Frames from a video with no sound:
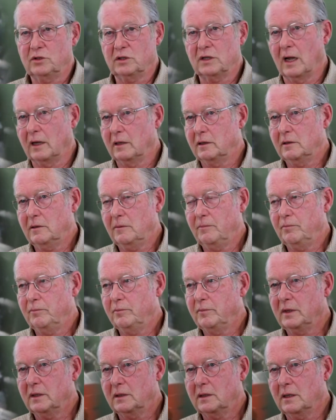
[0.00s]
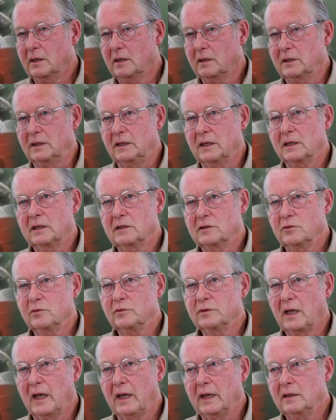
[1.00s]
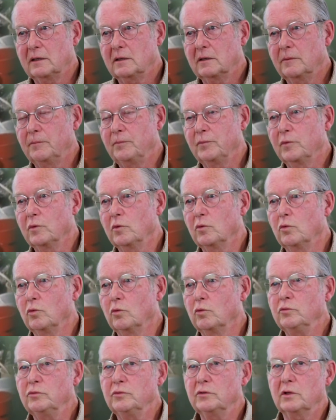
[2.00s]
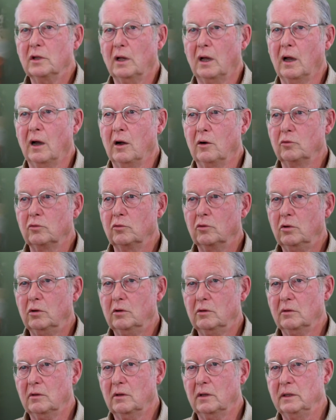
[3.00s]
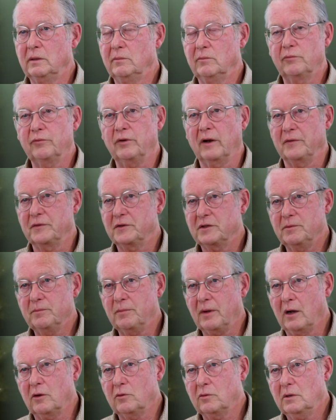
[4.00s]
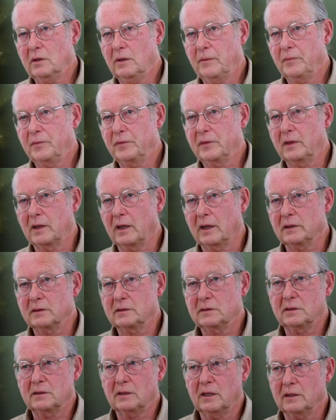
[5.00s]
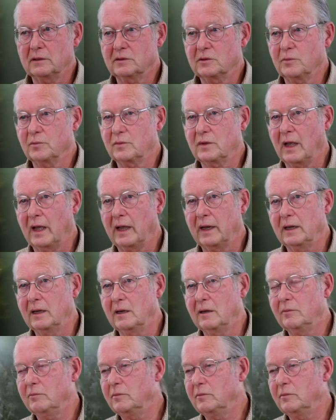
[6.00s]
Stall mit der Tiergesundheit und auch im Pflanzenbau, dass äh, zum Teil